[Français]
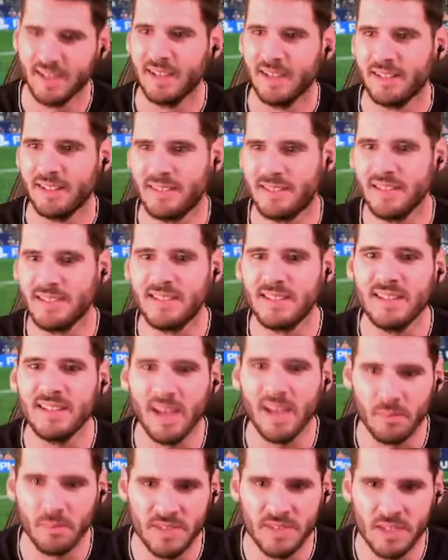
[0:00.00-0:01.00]

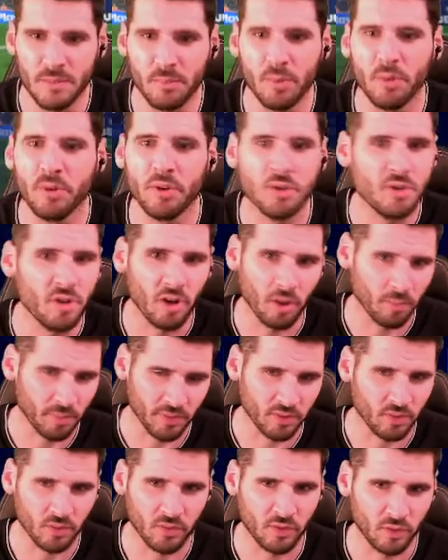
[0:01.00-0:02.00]
titiller un petit peu Neuer.
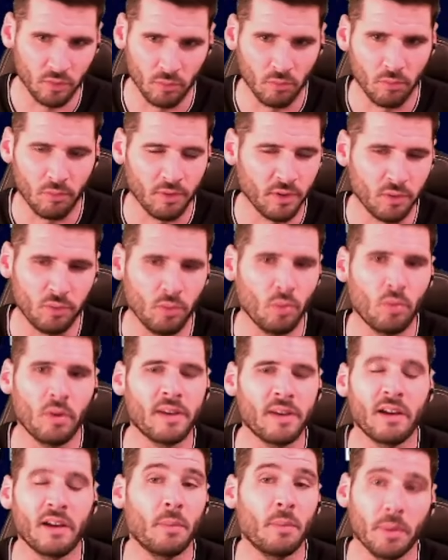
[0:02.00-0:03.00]
Parce que sinon, c'est sûr qu'on
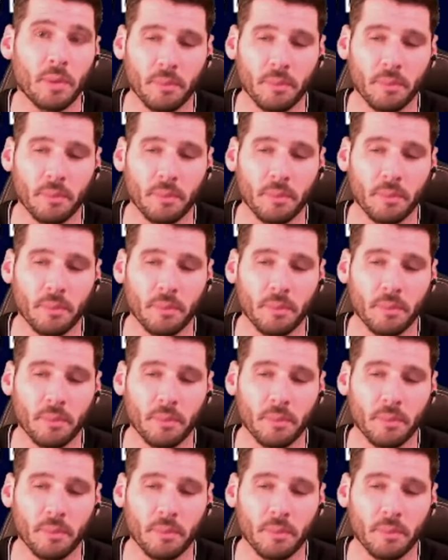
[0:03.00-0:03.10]
gagnera pas.